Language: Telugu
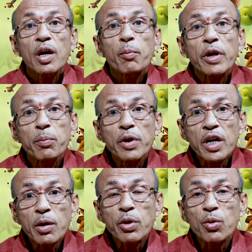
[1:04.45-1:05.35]
మరి
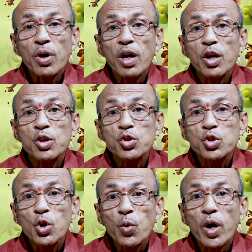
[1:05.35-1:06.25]
మీకే మీరు కూడా
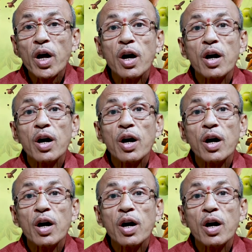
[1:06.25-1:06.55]
సులువుగా